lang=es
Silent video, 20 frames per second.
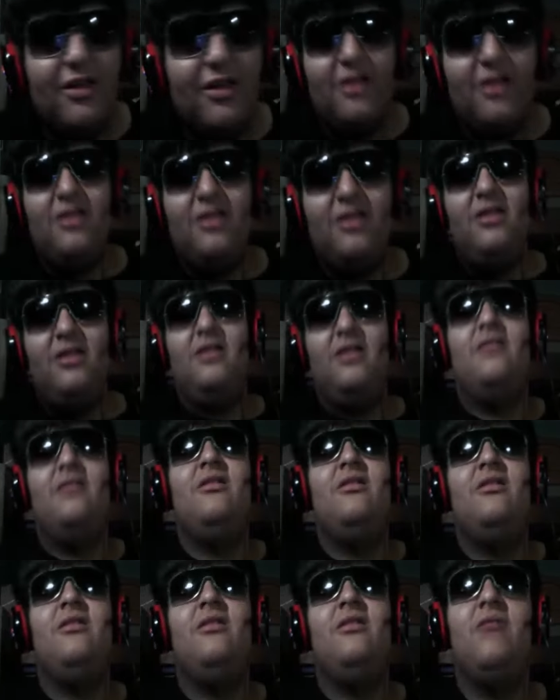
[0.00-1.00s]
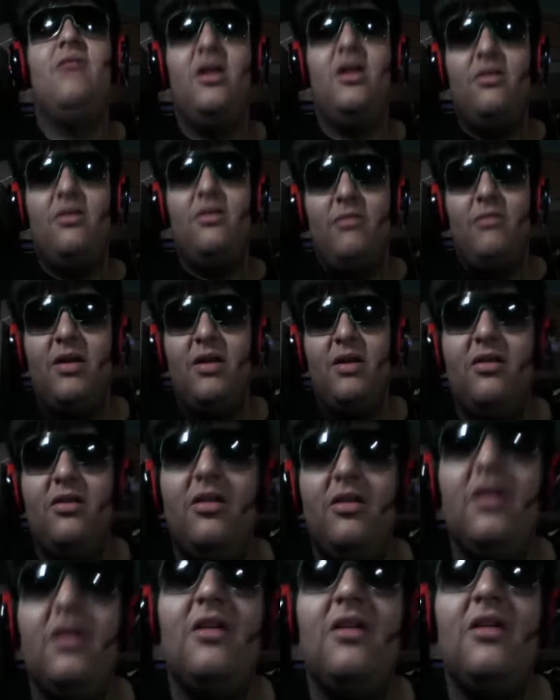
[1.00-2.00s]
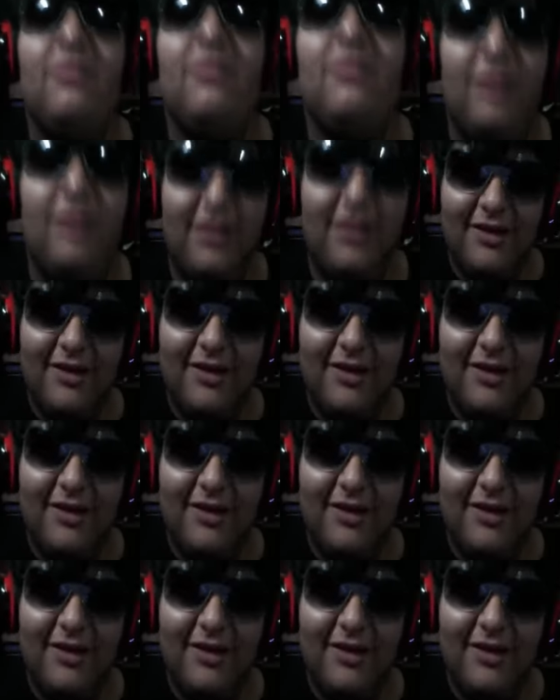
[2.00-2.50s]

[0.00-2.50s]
que que te diga. Y bueno, así es.